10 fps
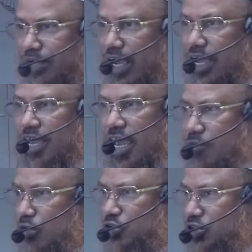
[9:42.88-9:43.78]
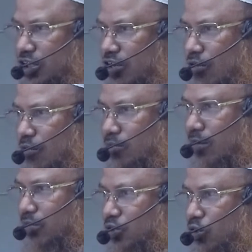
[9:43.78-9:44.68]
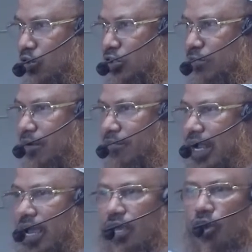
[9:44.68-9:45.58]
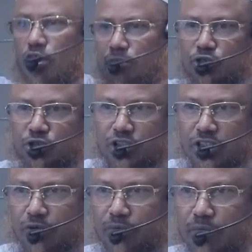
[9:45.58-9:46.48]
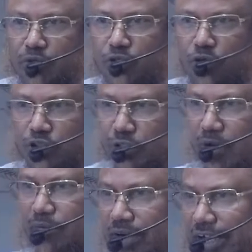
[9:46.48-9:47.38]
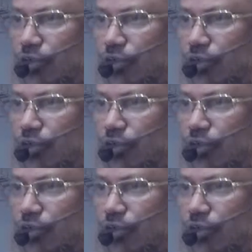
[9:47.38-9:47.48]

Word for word: না এই মসজিদে ও মেমতি করতে পারবে না ওই মসজিদে ও মেমতি করতে পারবে না এগুলো